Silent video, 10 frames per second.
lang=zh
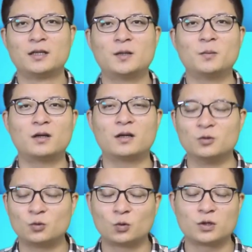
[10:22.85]
那么
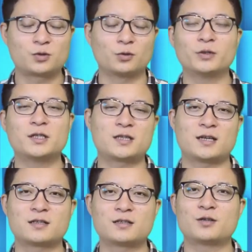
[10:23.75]
很多就容易
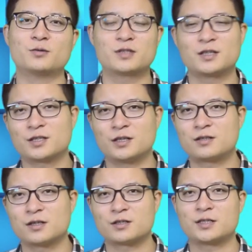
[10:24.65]
产生这种真正的
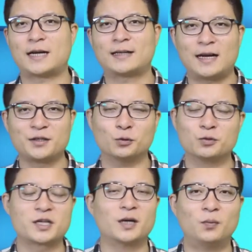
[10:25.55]
政治家，他有
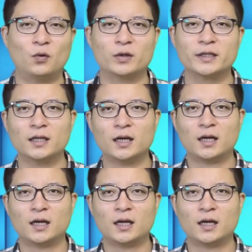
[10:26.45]
这个魄力，